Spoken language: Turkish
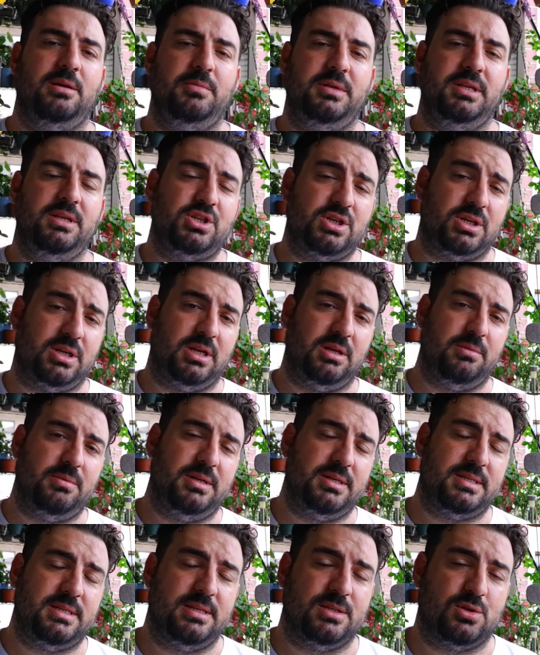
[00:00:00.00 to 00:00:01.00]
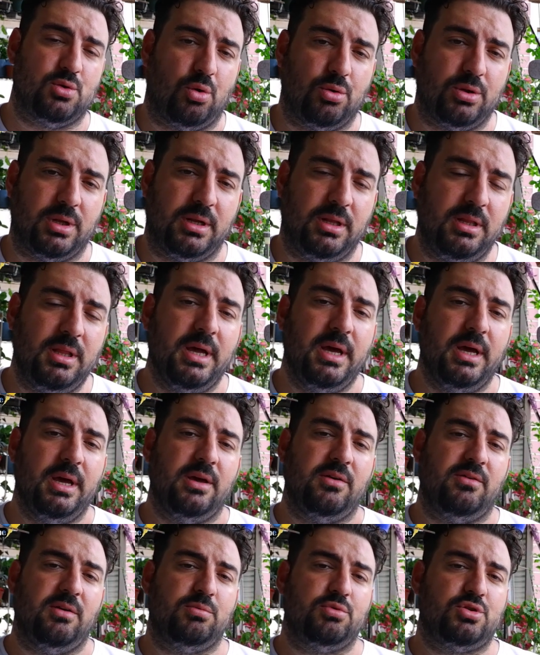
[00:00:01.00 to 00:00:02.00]
nemini çıkarabilirsiniz odanın.
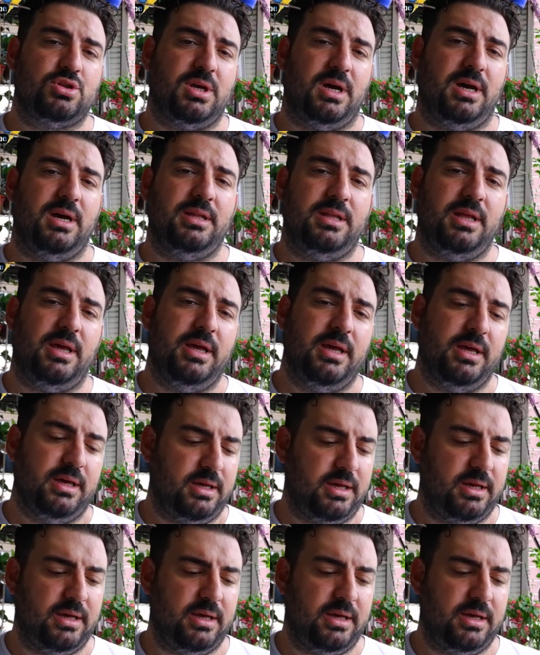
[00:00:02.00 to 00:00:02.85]
Ve bu sayede